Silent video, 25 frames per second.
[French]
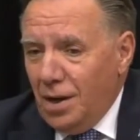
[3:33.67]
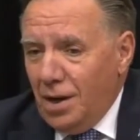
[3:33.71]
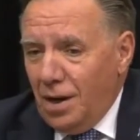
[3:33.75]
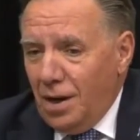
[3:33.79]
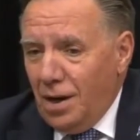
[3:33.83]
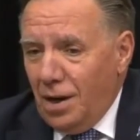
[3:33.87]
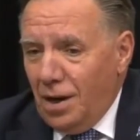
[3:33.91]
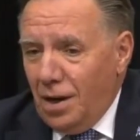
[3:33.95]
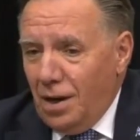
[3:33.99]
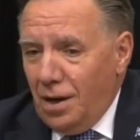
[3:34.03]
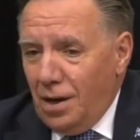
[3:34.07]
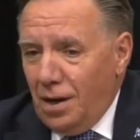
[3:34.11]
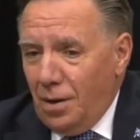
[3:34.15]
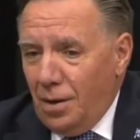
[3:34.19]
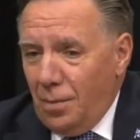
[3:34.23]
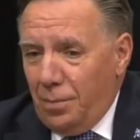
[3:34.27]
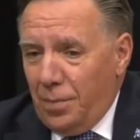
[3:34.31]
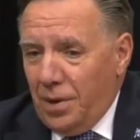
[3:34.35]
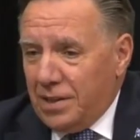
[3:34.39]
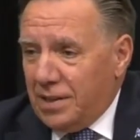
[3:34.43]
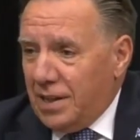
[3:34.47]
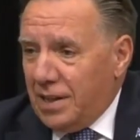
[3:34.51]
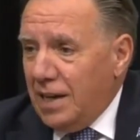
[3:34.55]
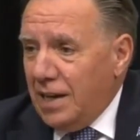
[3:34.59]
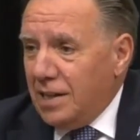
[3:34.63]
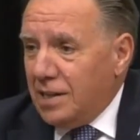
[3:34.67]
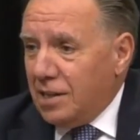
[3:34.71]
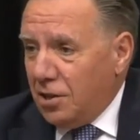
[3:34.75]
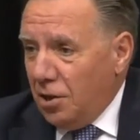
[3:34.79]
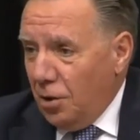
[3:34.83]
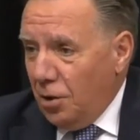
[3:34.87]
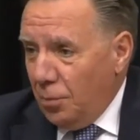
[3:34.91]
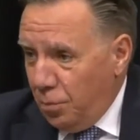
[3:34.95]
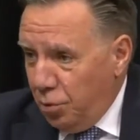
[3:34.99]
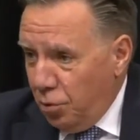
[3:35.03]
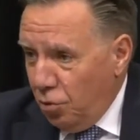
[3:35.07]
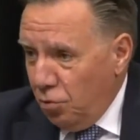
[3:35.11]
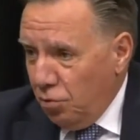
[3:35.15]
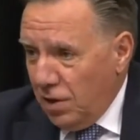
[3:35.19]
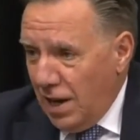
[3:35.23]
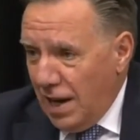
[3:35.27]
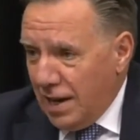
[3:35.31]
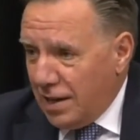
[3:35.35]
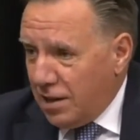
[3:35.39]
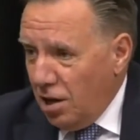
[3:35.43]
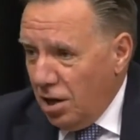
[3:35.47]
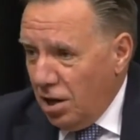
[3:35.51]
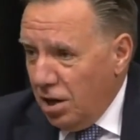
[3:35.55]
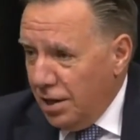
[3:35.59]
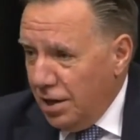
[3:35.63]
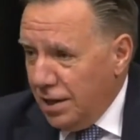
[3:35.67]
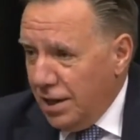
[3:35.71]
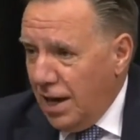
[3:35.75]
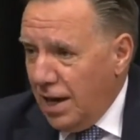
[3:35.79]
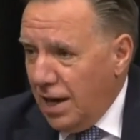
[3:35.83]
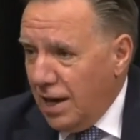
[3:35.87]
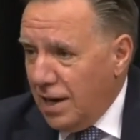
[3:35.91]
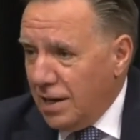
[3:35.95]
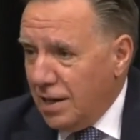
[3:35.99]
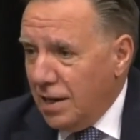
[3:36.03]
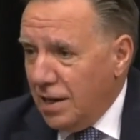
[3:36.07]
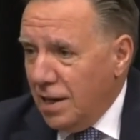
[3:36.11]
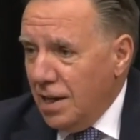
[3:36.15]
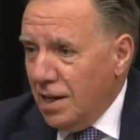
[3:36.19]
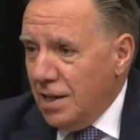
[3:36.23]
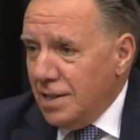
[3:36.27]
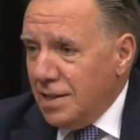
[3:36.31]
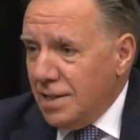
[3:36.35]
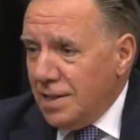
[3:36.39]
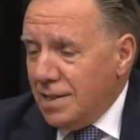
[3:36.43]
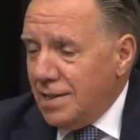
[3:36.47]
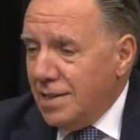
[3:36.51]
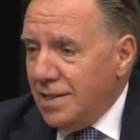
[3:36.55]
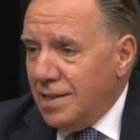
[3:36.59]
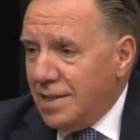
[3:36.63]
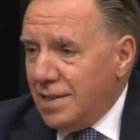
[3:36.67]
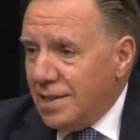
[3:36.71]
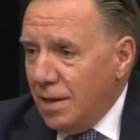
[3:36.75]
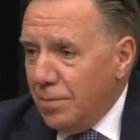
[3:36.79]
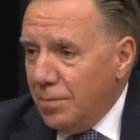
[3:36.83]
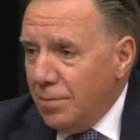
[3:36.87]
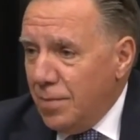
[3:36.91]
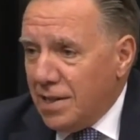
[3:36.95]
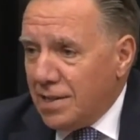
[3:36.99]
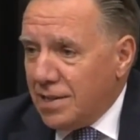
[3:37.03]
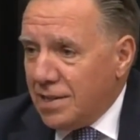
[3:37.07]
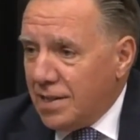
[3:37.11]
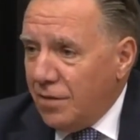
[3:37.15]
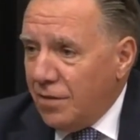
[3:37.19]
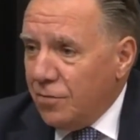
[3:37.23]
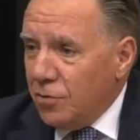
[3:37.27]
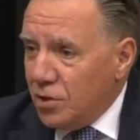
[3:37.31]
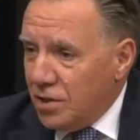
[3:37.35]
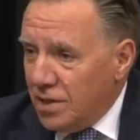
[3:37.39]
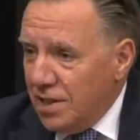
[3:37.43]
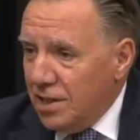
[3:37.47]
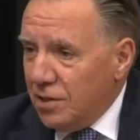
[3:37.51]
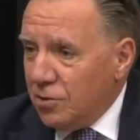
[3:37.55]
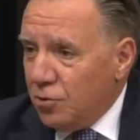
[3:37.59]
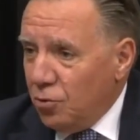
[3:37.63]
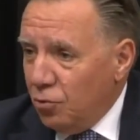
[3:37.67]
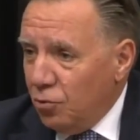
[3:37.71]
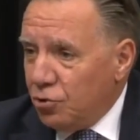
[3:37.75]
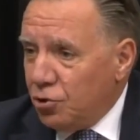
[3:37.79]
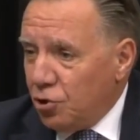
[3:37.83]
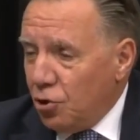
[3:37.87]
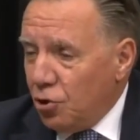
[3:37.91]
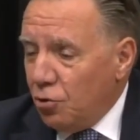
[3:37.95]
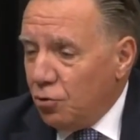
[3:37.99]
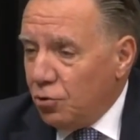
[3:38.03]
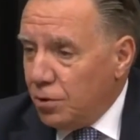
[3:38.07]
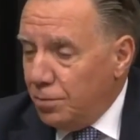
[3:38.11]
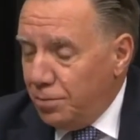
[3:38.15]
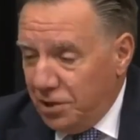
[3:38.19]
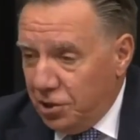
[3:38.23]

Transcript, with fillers: Euh, euh, peut-être que pour la coroner, systémique, ça veut dire d'autres choses.